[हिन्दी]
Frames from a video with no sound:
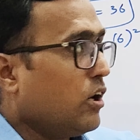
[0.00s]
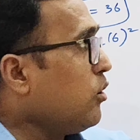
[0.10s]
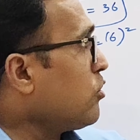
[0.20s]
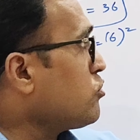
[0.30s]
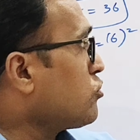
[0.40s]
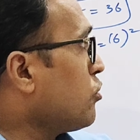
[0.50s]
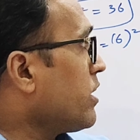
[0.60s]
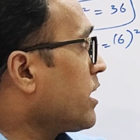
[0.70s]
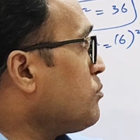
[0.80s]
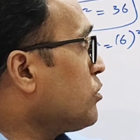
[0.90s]
और जो छोटी
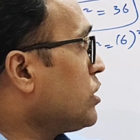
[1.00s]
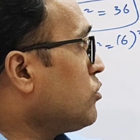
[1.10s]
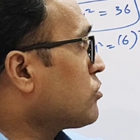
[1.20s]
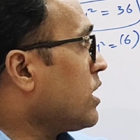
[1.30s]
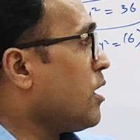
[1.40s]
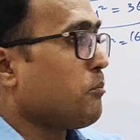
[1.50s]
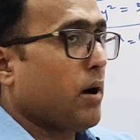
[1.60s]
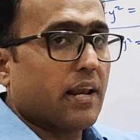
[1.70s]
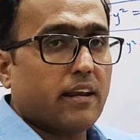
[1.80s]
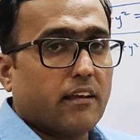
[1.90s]
रकम होती है उसका
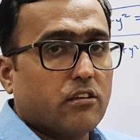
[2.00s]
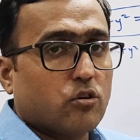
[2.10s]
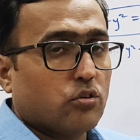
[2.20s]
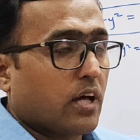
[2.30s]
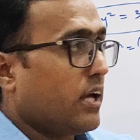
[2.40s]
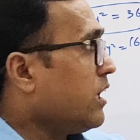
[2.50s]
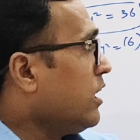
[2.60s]
माइनर एक्सेस होता है